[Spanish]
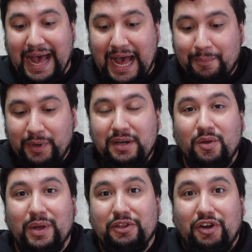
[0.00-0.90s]
Apple
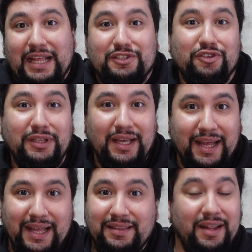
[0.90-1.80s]
cuando lanzó esta
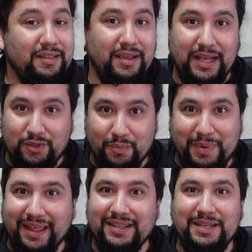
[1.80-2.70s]
característica hace un
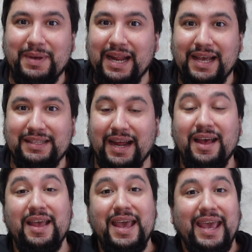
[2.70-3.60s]
par de semanas
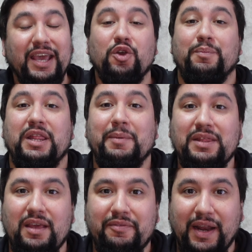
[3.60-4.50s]
atrás es
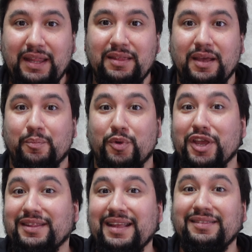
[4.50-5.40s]
completamente diferente
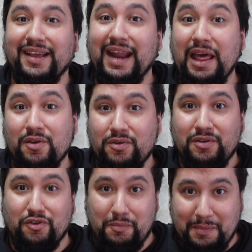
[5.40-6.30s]
porque está
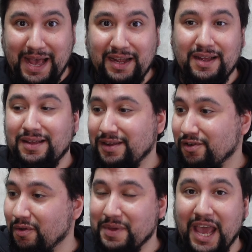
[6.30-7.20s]
integrado con mi Mac,
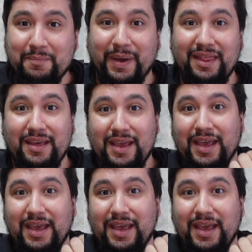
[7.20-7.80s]
con mi iPad,